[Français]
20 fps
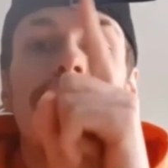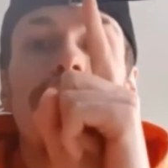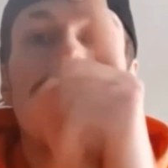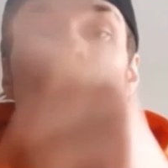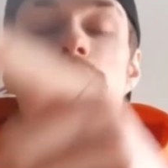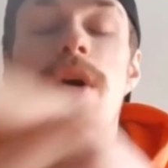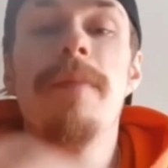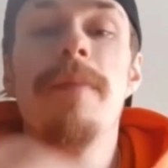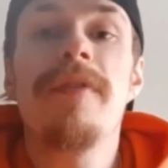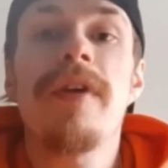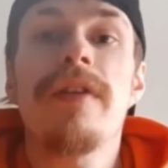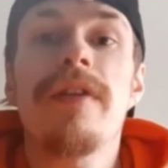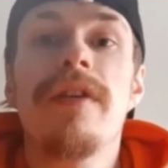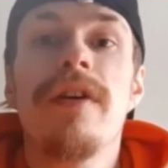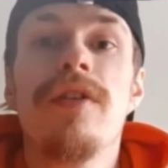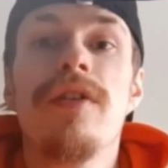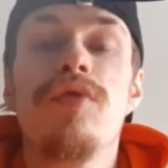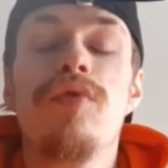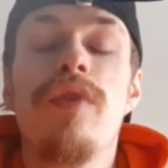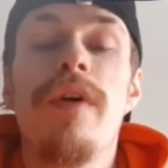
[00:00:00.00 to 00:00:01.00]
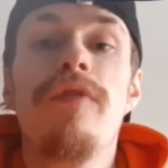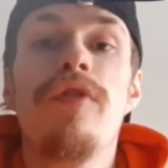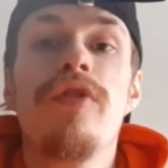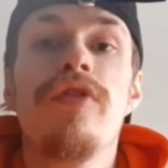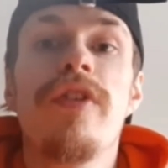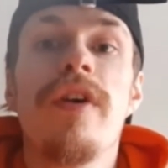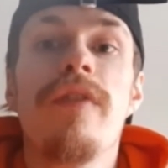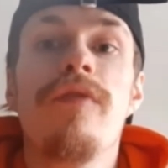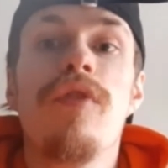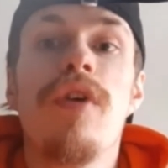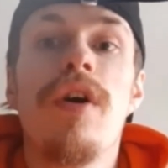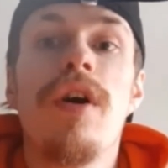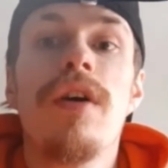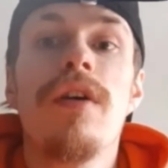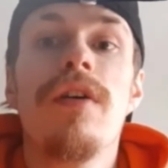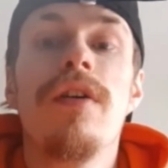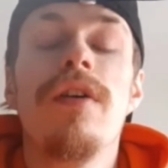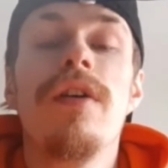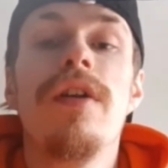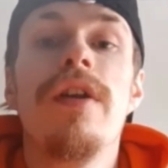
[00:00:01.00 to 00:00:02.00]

Donc comme certains doivent le savoir,